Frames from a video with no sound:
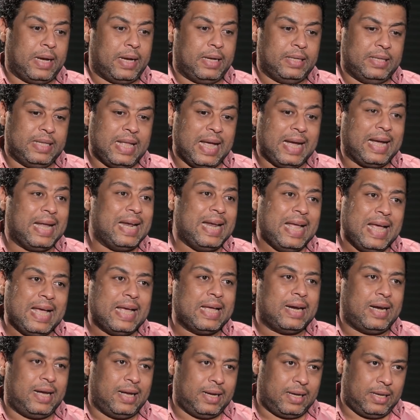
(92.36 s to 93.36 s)
ده كان
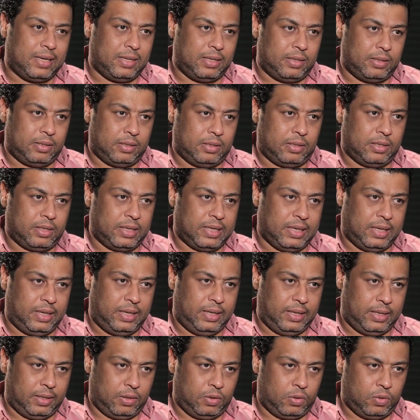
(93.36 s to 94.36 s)
اخر حاجه
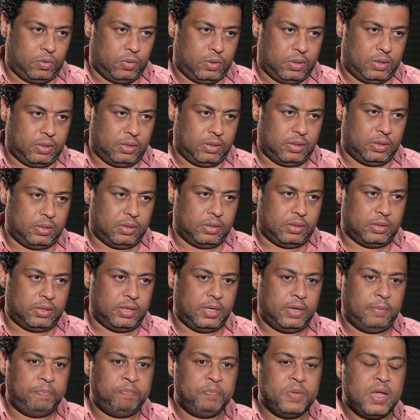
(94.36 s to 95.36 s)
جات لي اللي هو
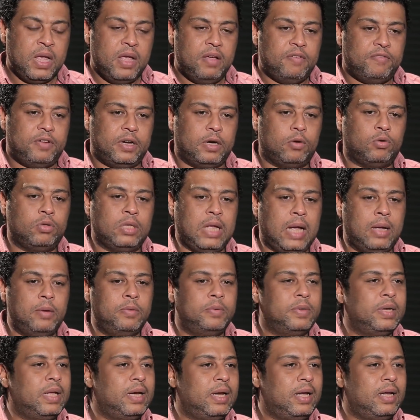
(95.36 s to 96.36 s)
ضيا فانا كنت
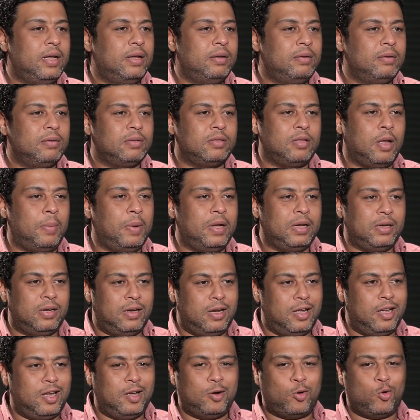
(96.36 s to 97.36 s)
حابب ان انا
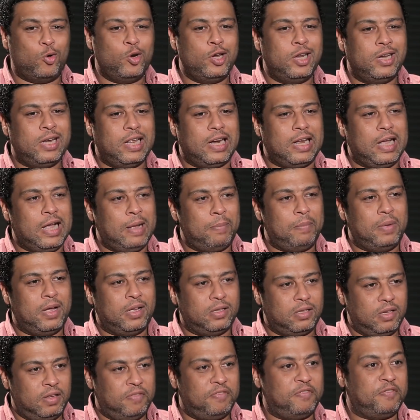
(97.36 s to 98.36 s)
طبعا كون ان انا
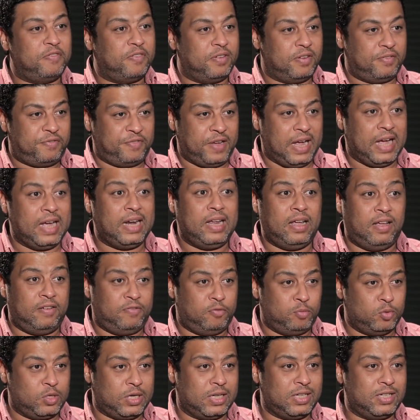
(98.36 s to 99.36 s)
ابقى ضيف في حلقه
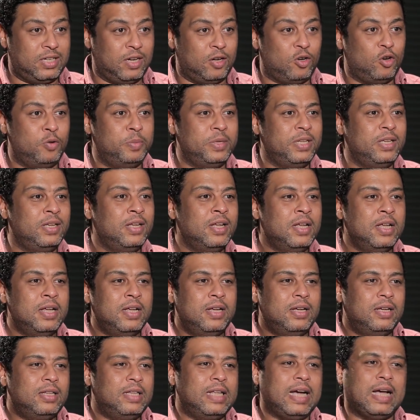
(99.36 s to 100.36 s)
في مسلسل كوميدي
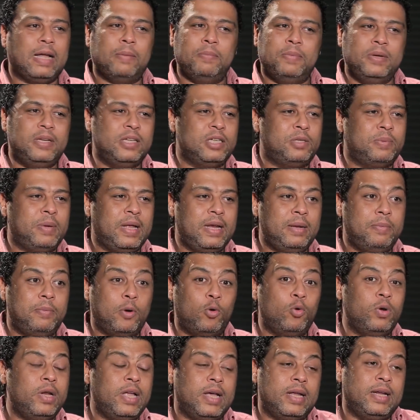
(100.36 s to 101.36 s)
ده كان بالنسبه لي
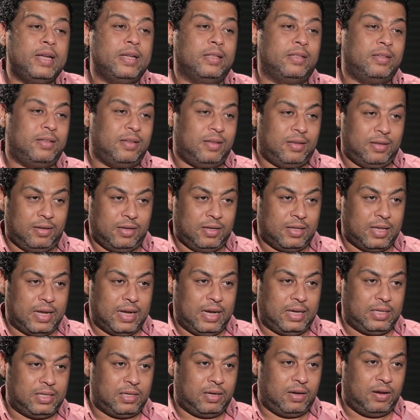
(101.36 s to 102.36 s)
بقول يا ريت ان ده
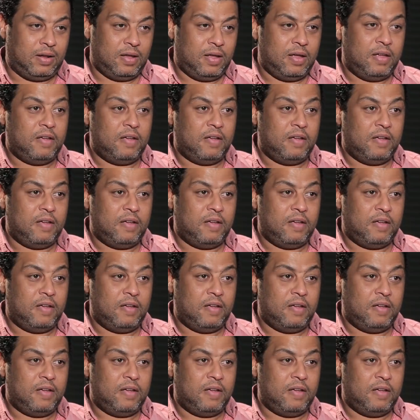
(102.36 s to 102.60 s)
يحصل